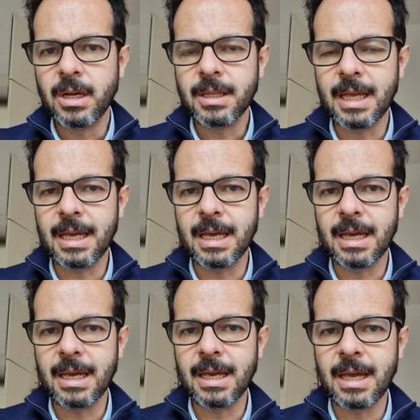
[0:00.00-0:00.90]

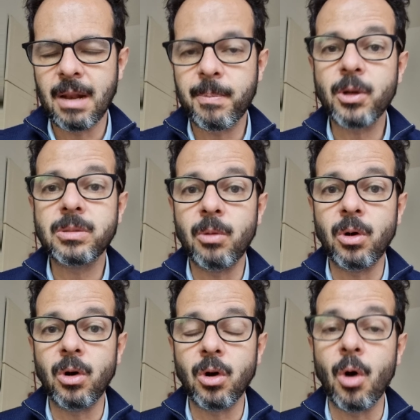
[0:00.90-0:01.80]
del
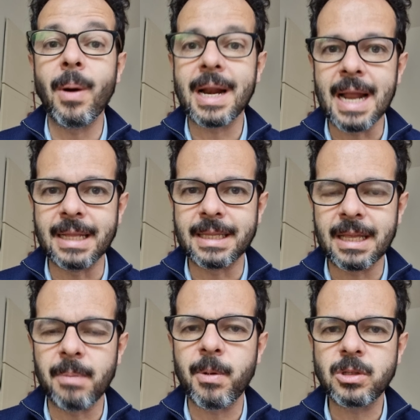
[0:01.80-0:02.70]
próximo gobernante,
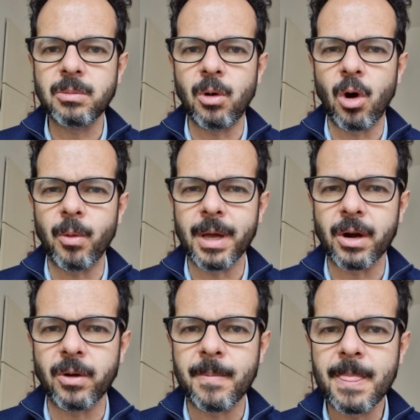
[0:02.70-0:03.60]
del próximo
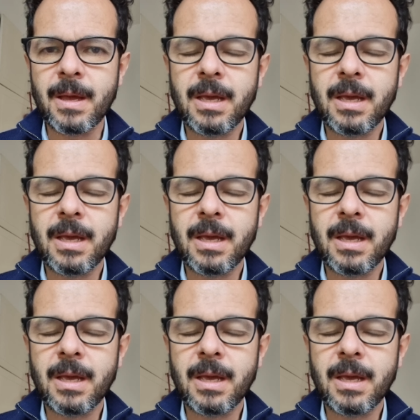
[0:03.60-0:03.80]
gobierno.